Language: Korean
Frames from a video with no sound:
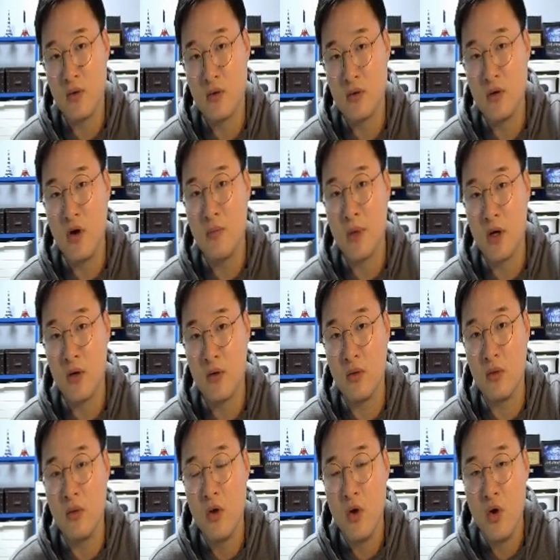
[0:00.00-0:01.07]

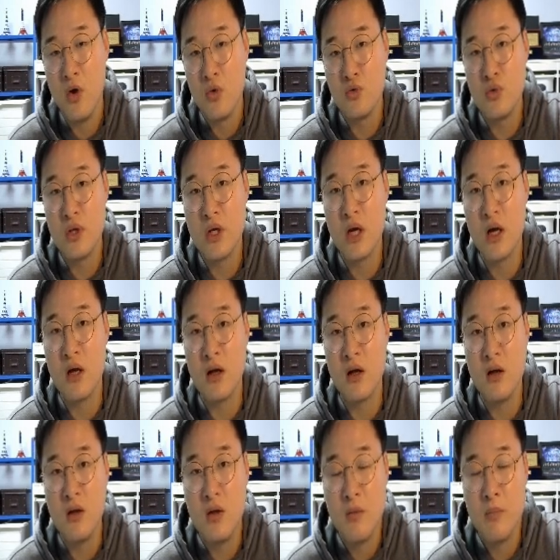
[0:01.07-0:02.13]
그러면 우리가
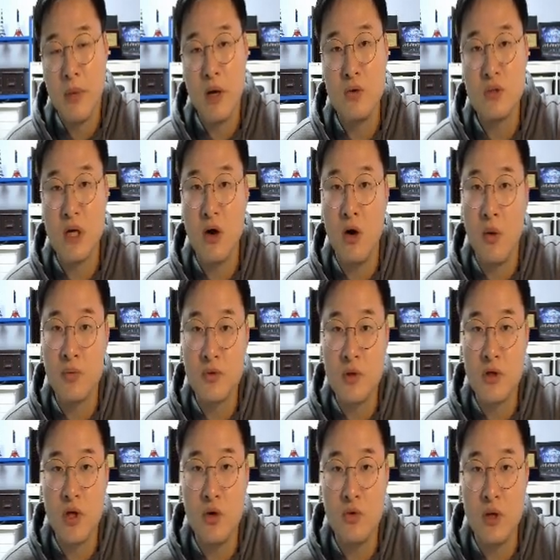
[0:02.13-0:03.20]
배우자가 없을
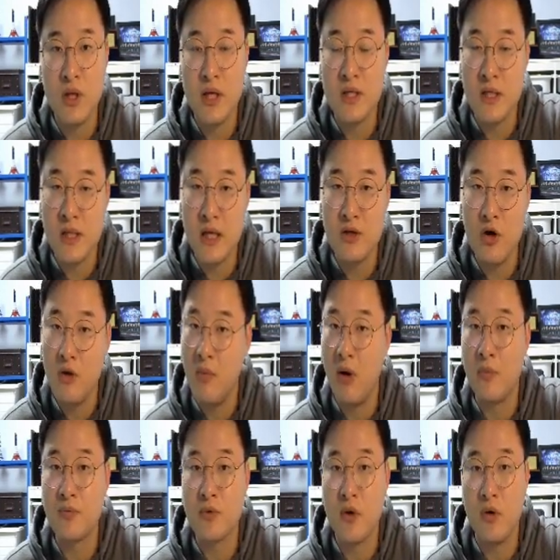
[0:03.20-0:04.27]
경우에 내 재산이 얼마
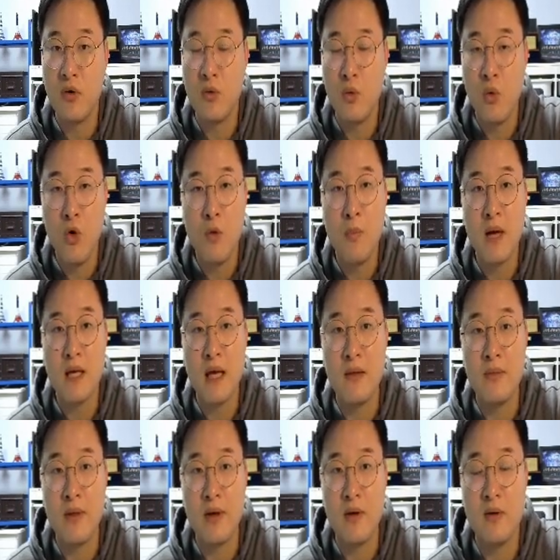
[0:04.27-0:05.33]
없어? 5억밖에
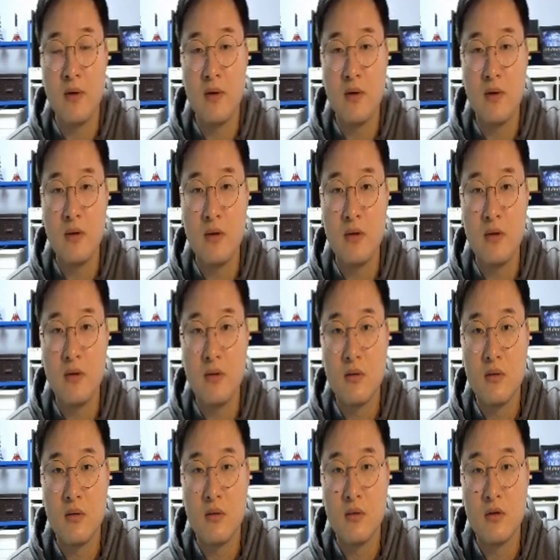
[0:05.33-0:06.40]
안 돼요.
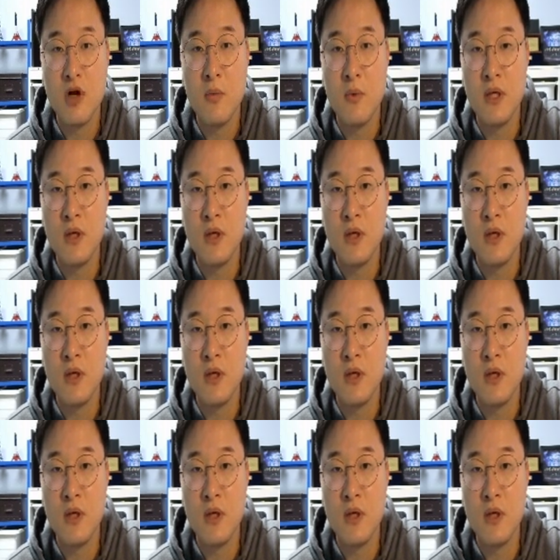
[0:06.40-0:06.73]
그러면